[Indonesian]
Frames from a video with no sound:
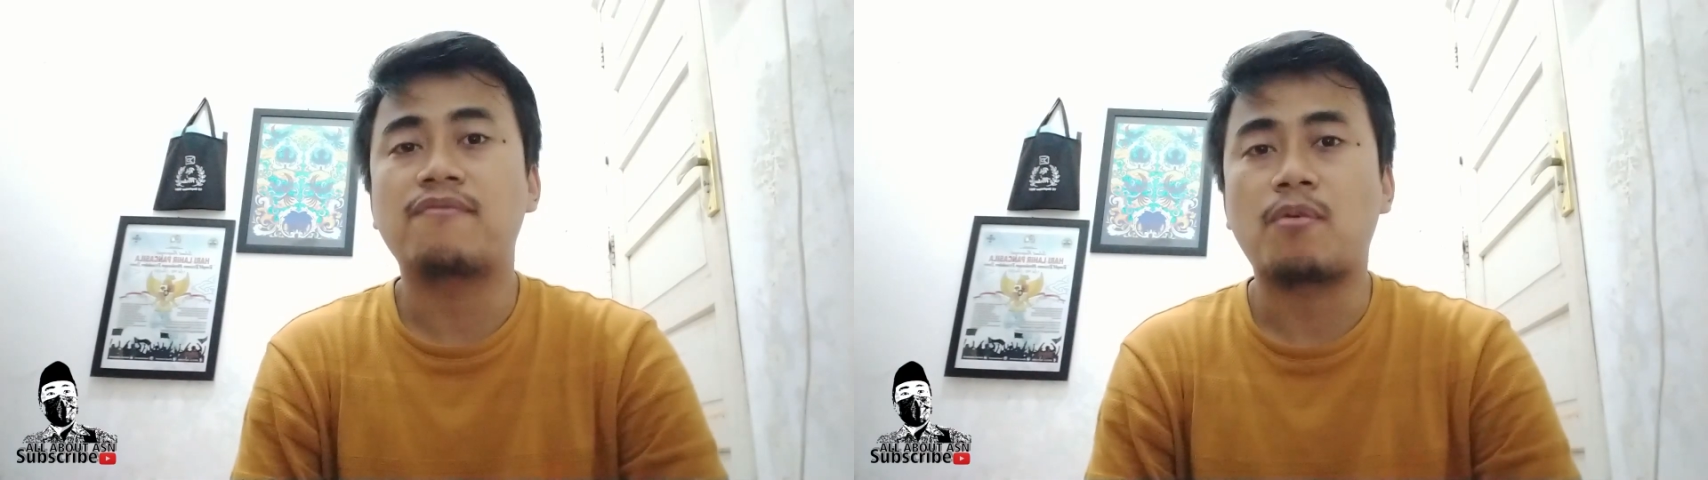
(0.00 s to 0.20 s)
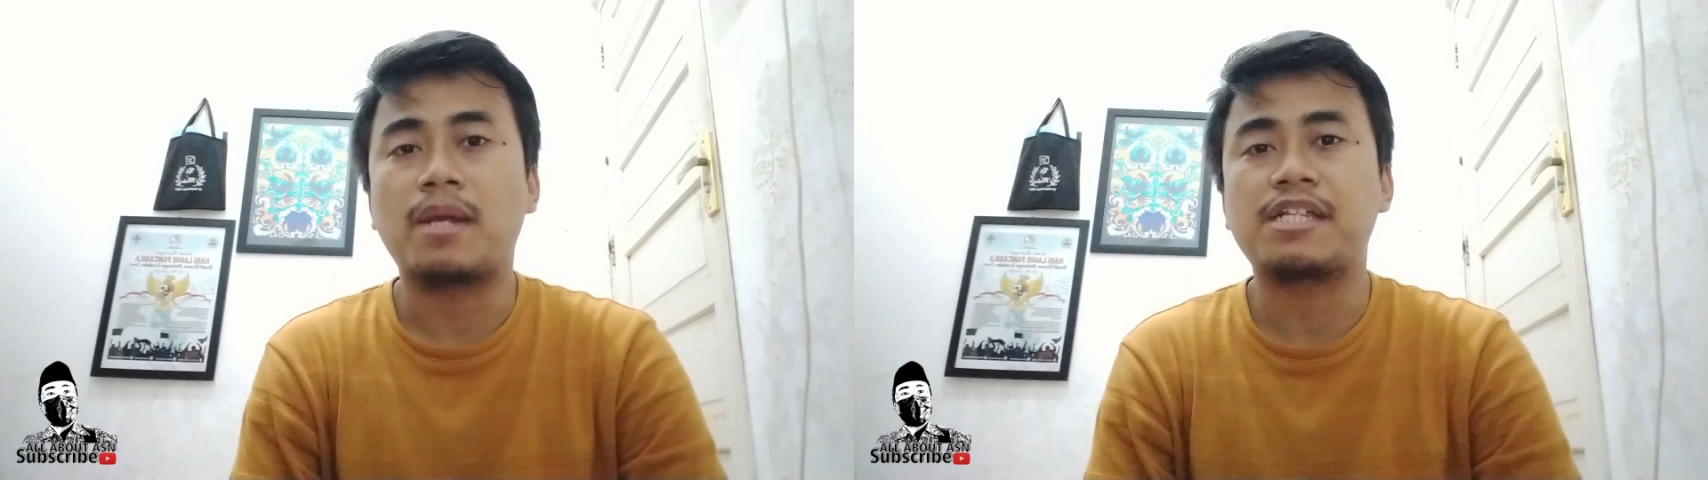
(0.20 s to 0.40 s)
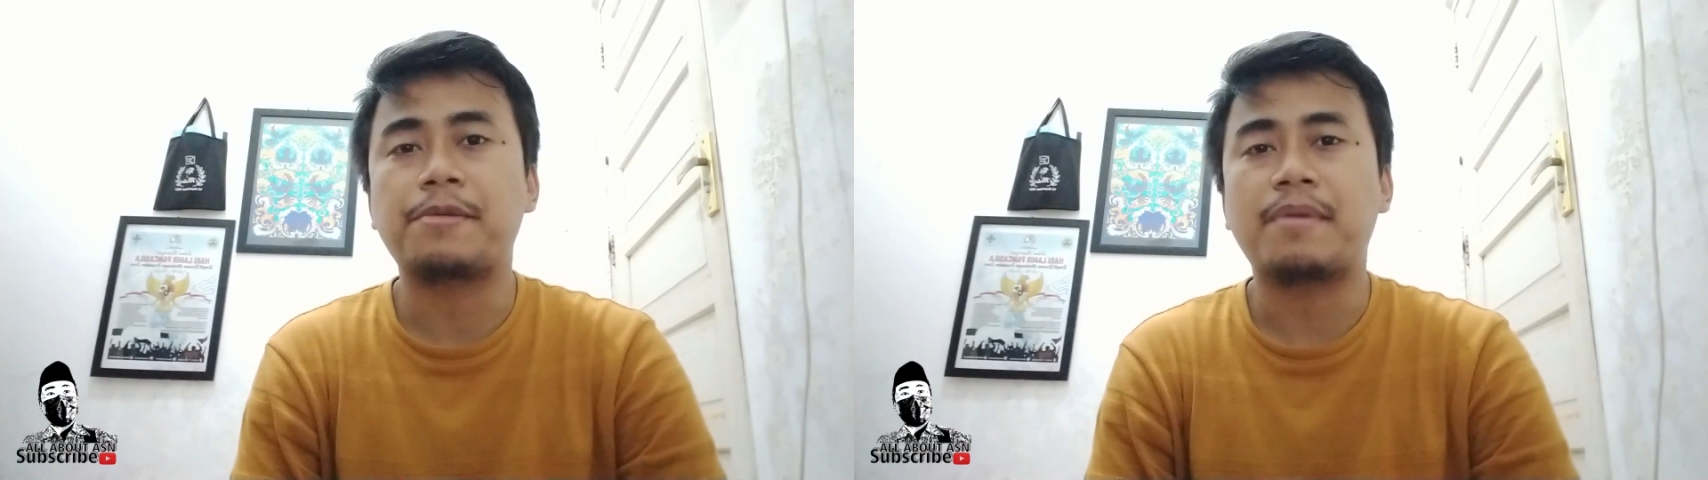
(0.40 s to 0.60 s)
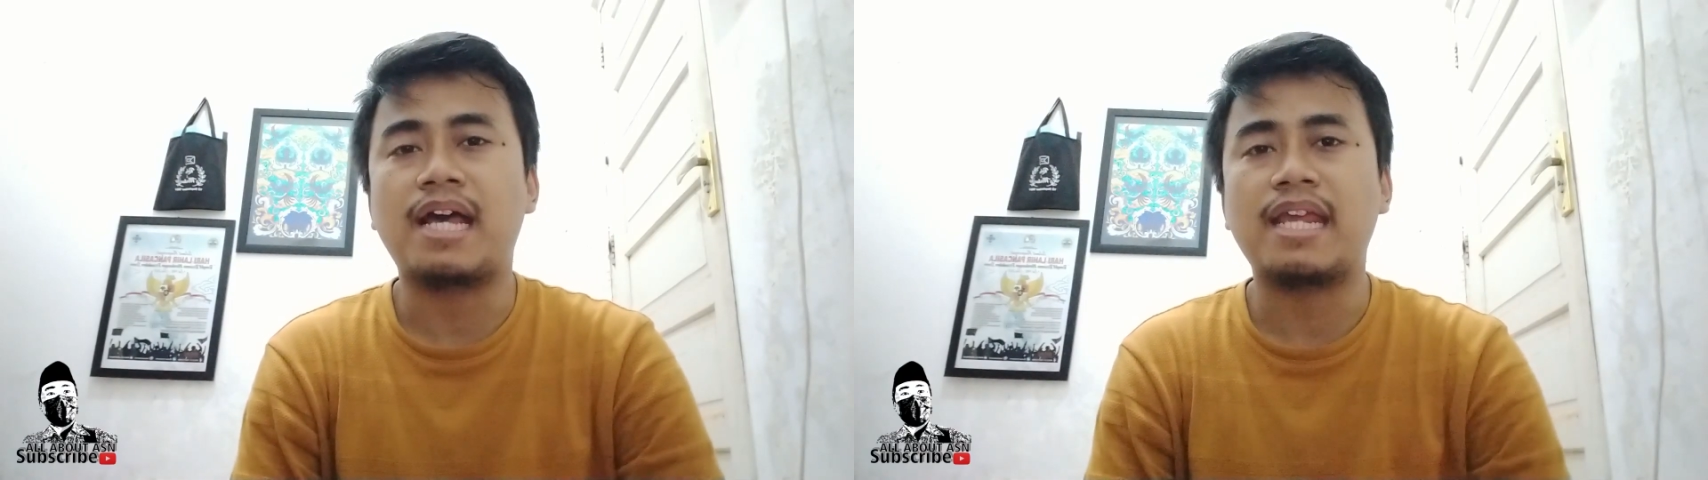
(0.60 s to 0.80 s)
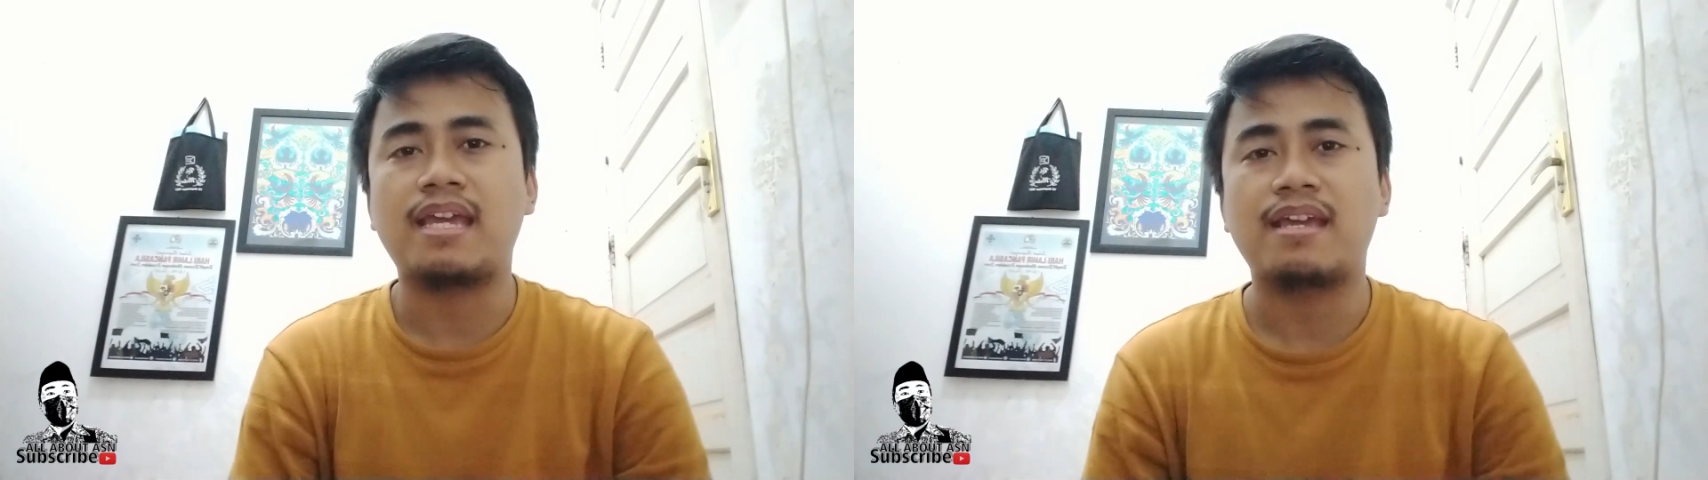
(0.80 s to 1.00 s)
informasi
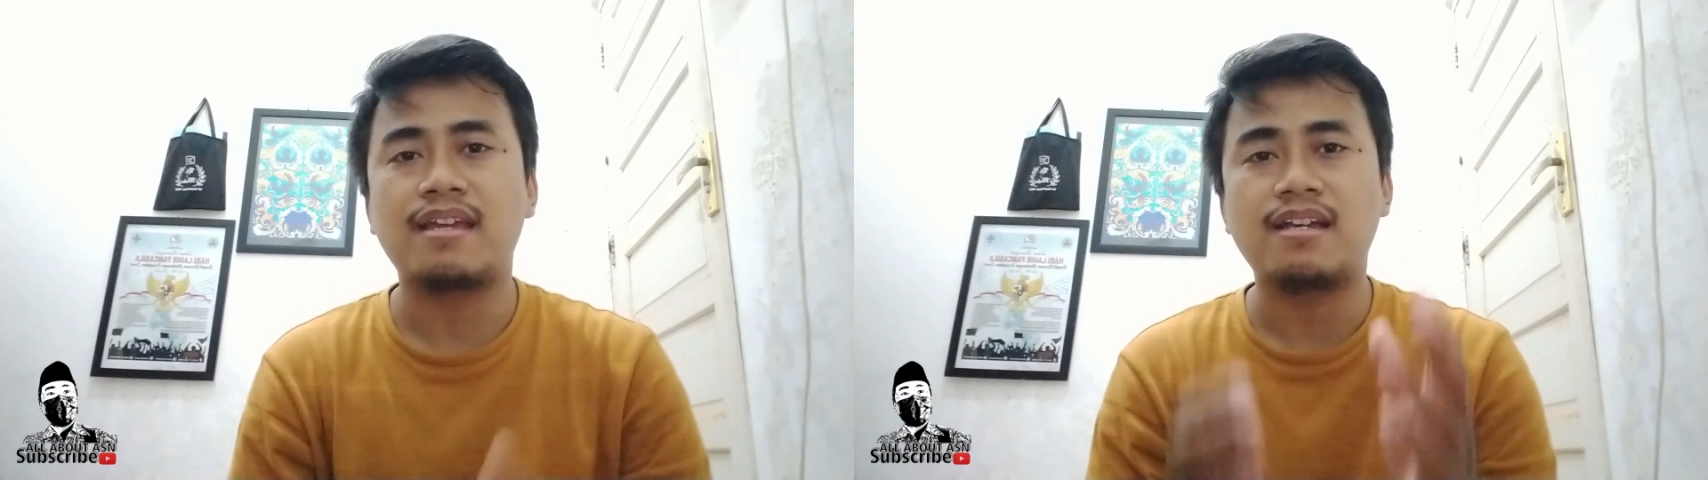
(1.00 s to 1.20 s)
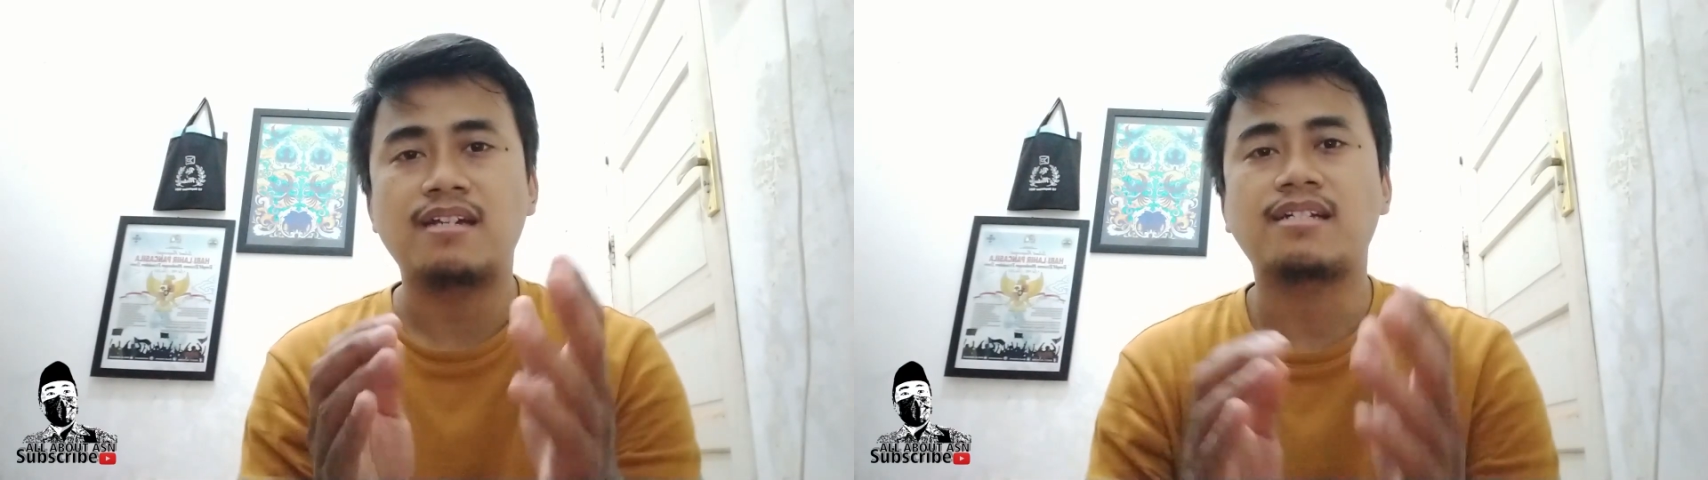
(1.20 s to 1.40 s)
menarik